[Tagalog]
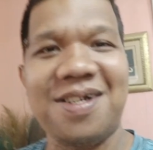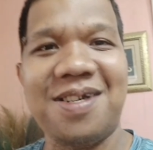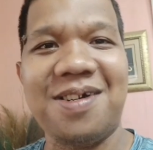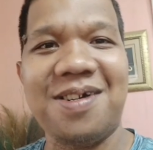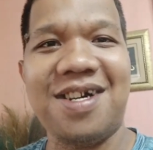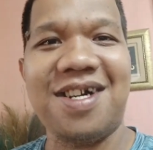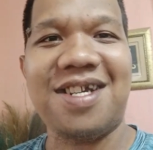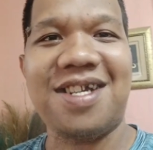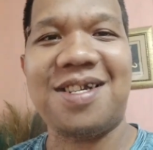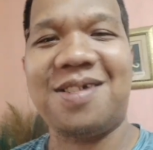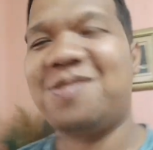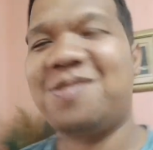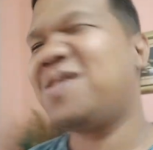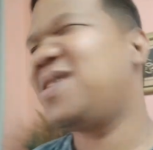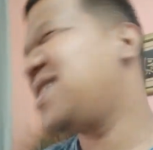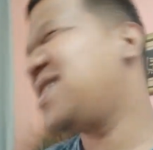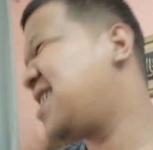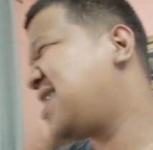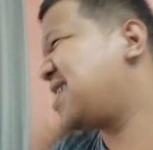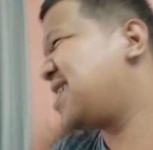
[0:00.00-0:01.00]
ngayong araw
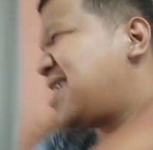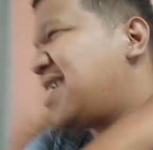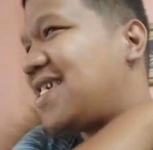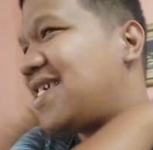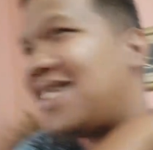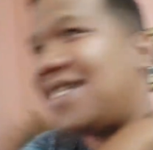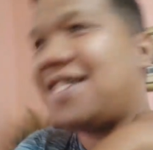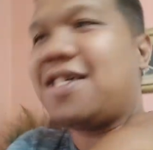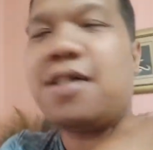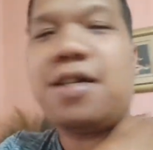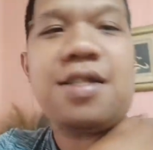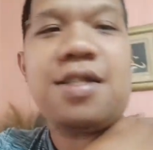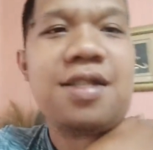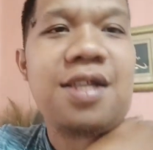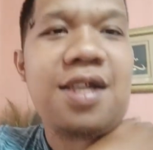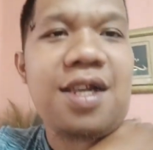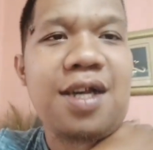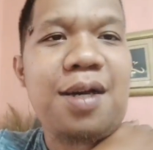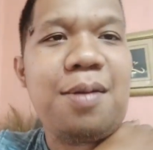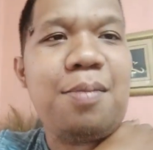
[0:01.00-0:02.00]

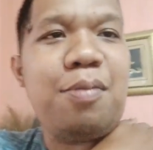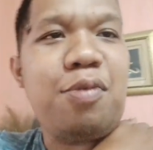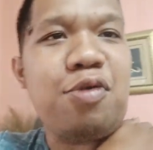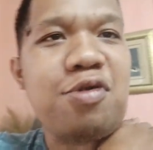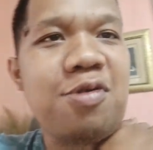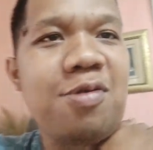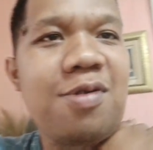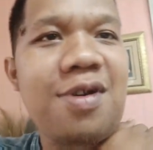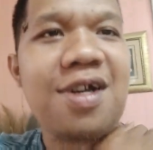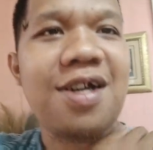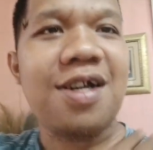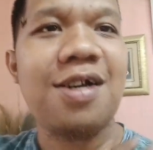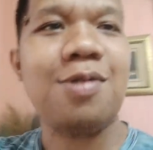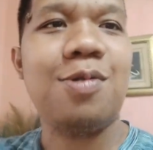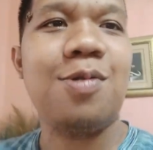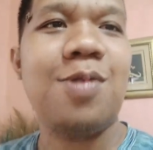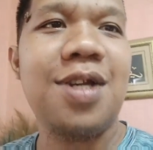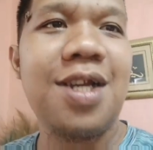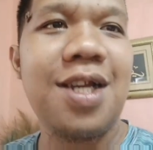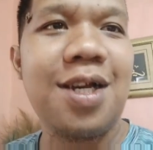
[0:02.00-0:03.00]
Talagang buryo lang
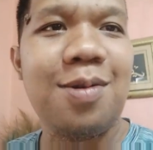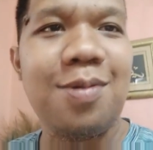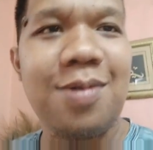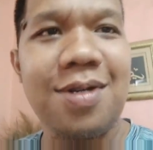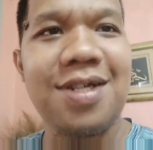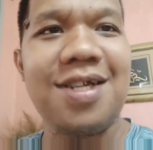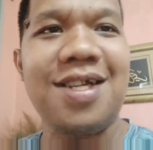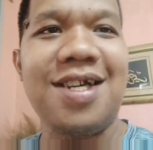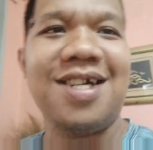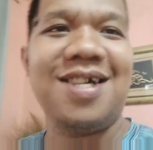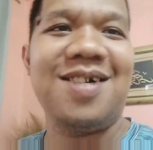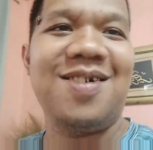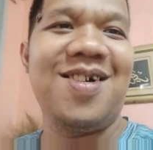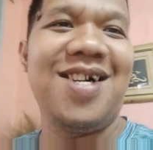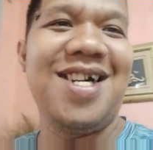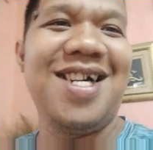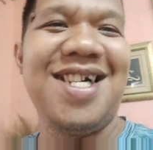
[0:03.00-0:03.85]
ako. Wala akong ginagawa.